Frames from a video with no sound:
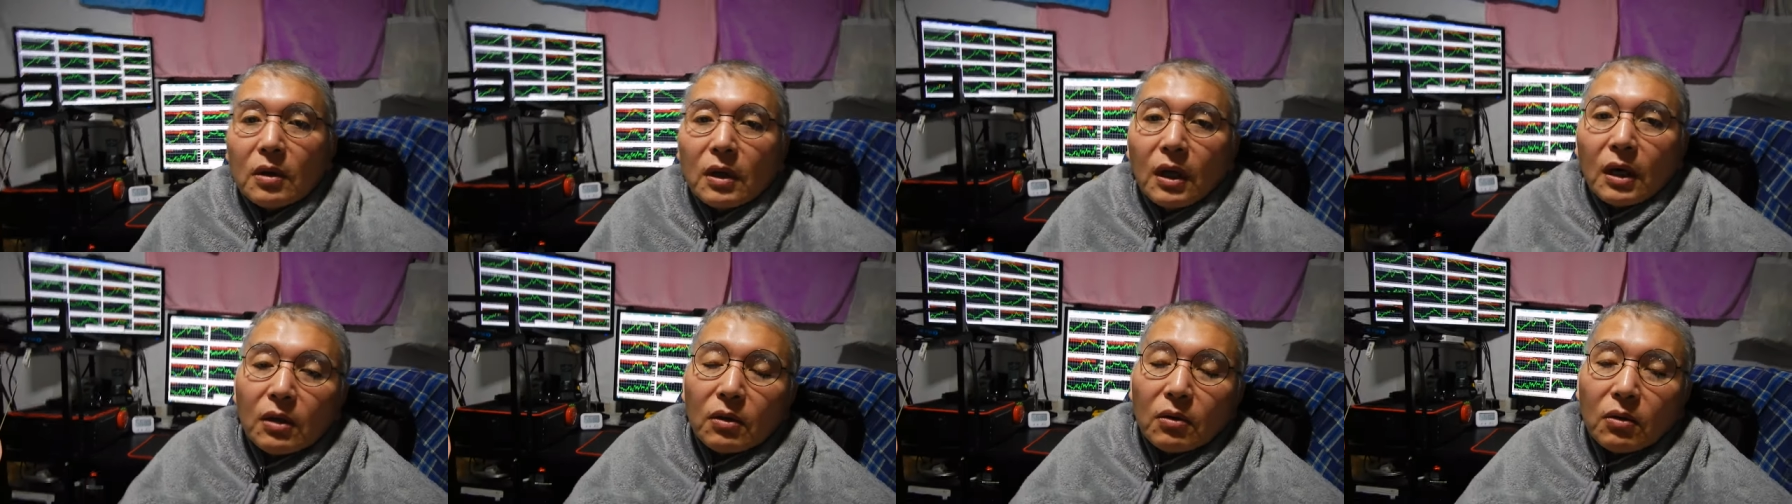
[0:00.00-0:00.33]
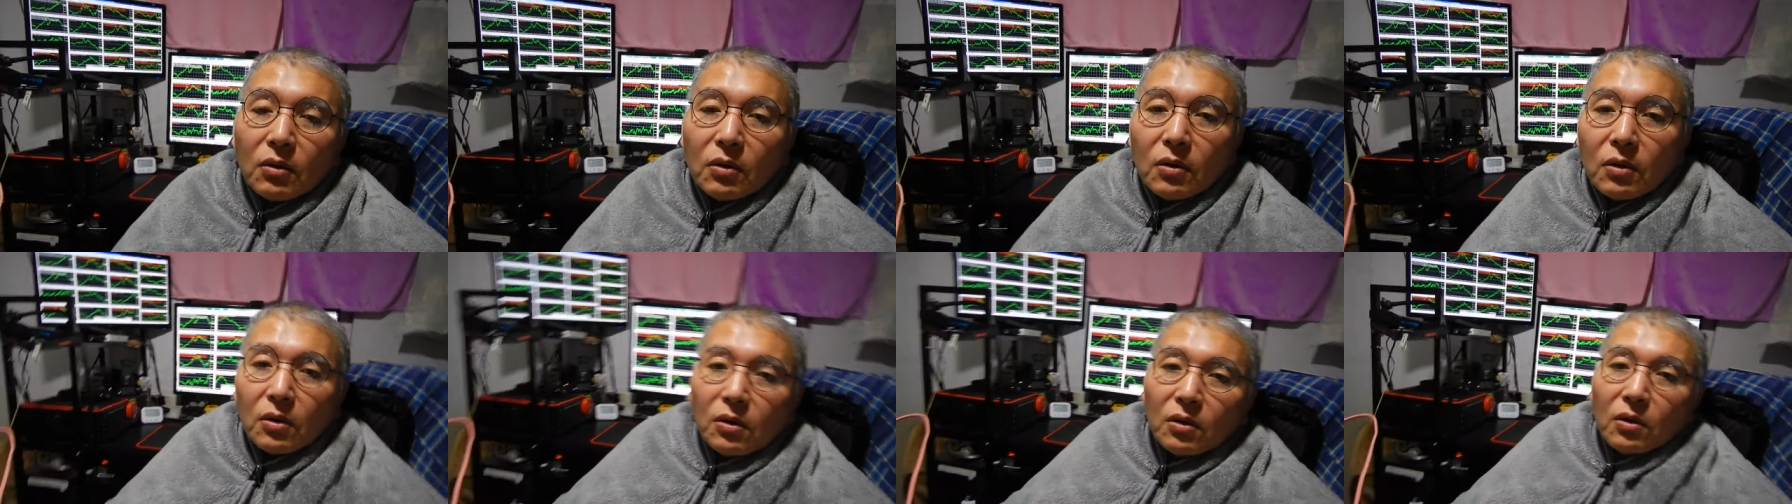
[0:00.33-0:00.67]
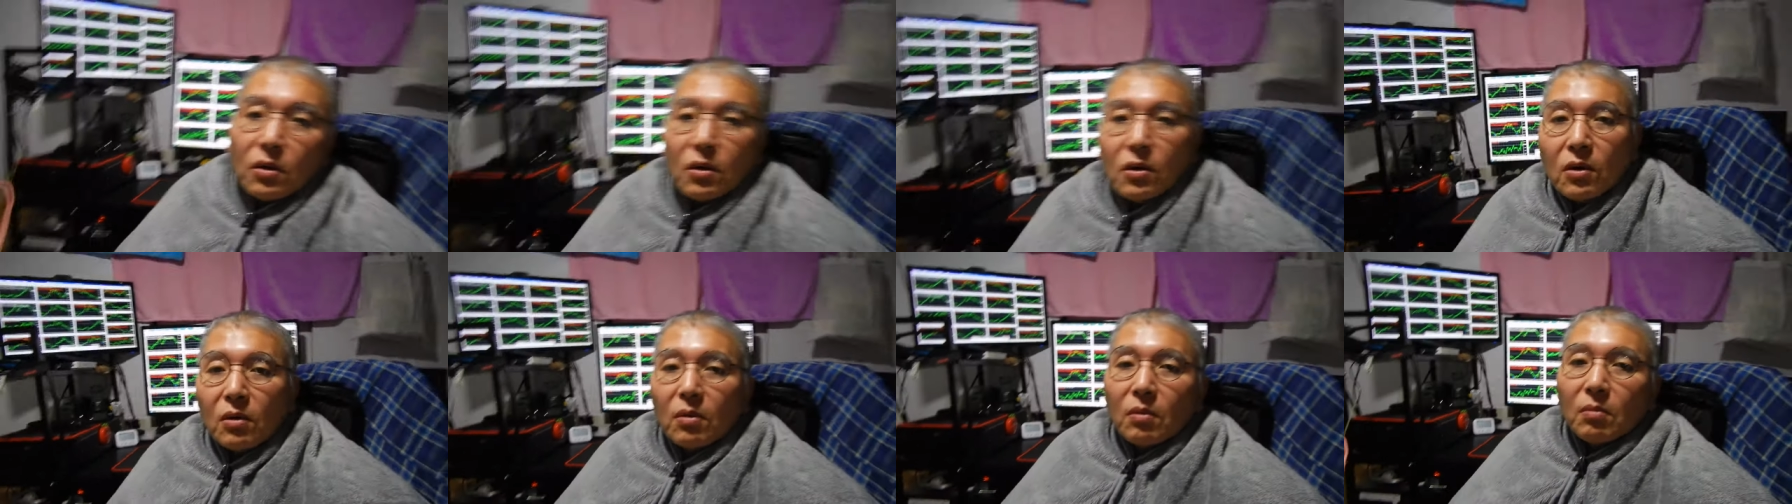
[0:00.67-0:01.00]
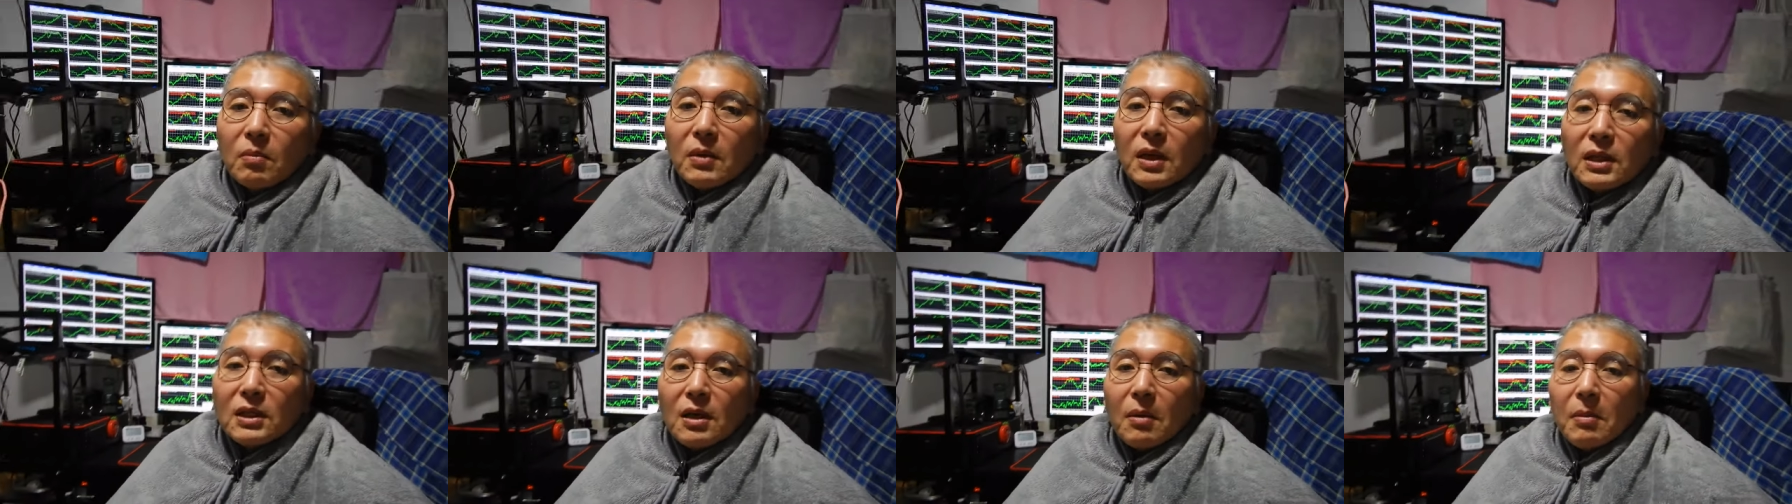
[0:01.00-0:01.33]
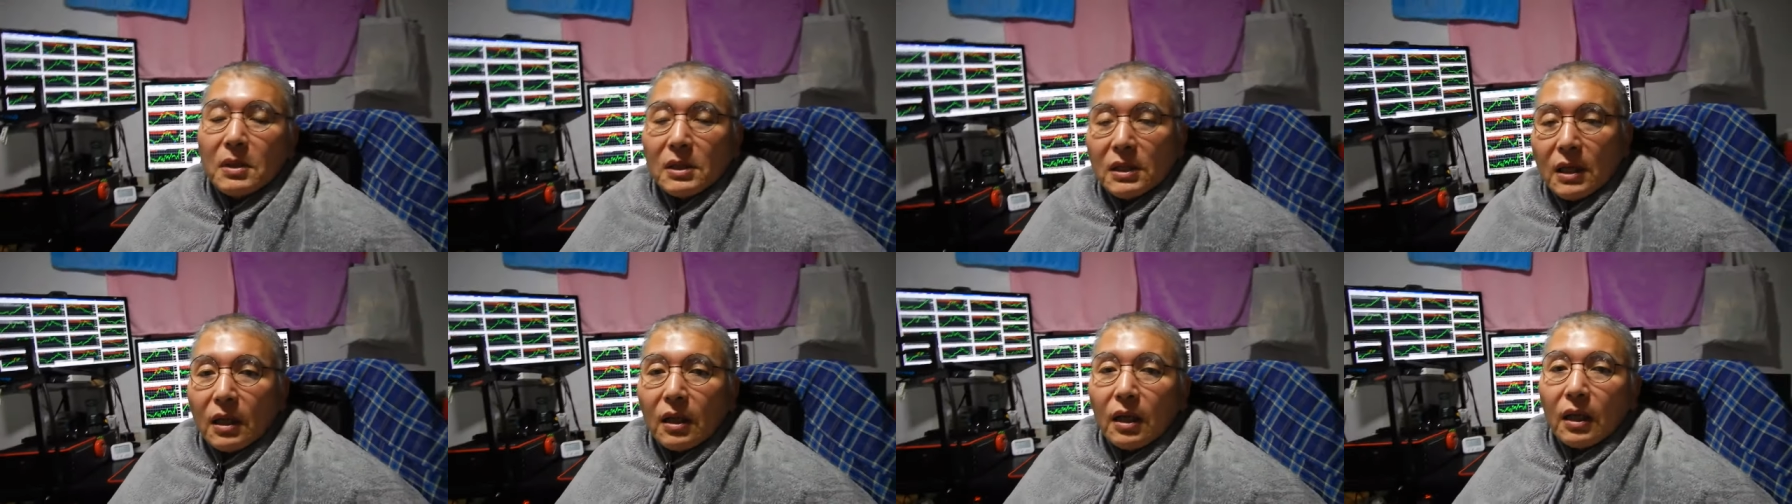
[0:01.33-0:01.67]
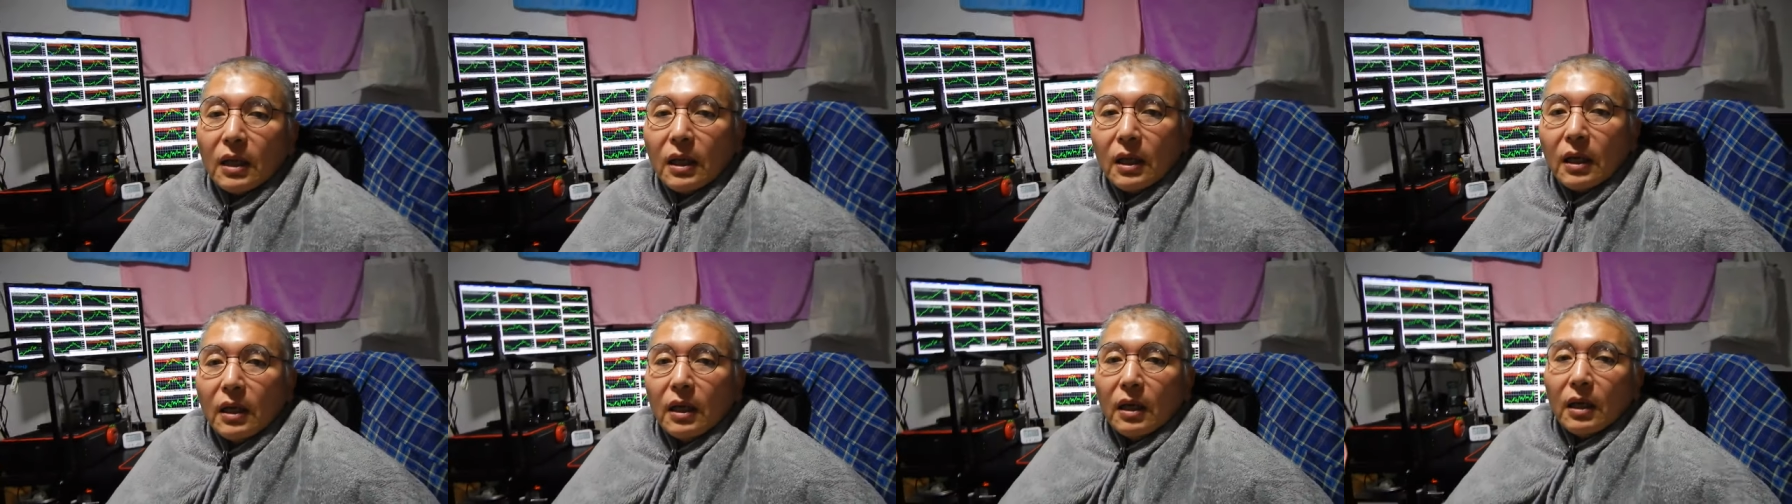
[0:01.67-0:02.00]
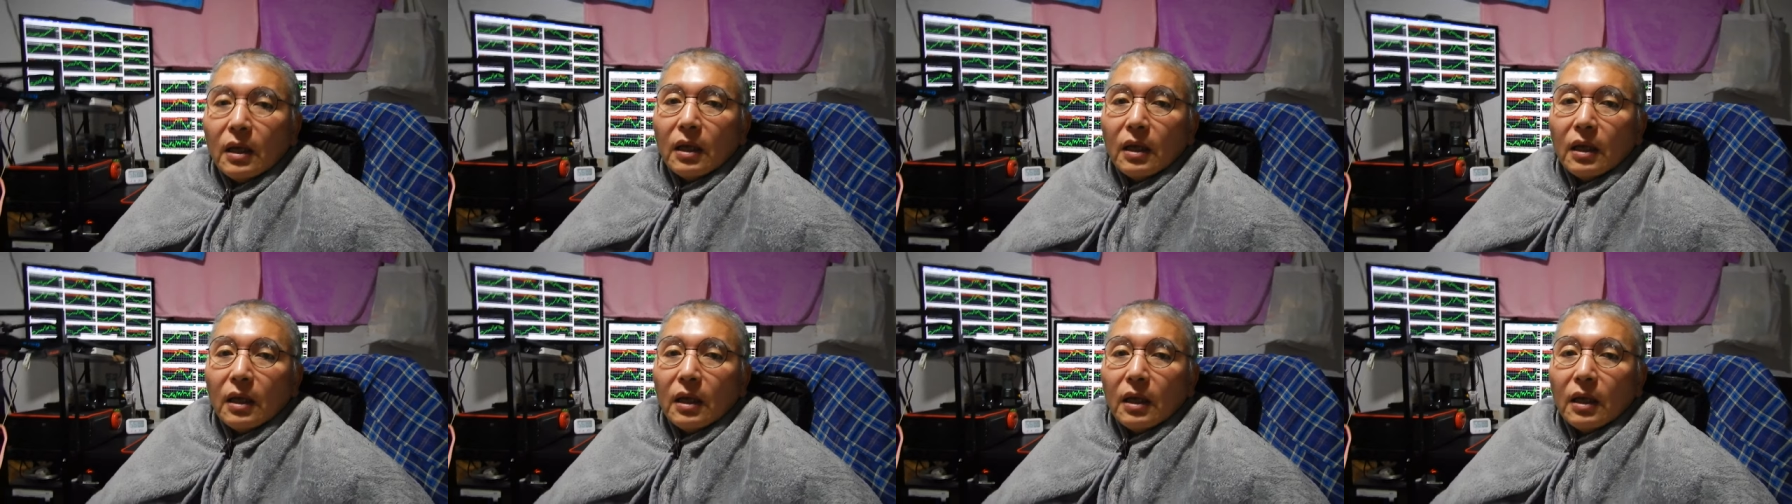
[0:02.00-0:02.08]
う、あのー、めちゃめちゃなね、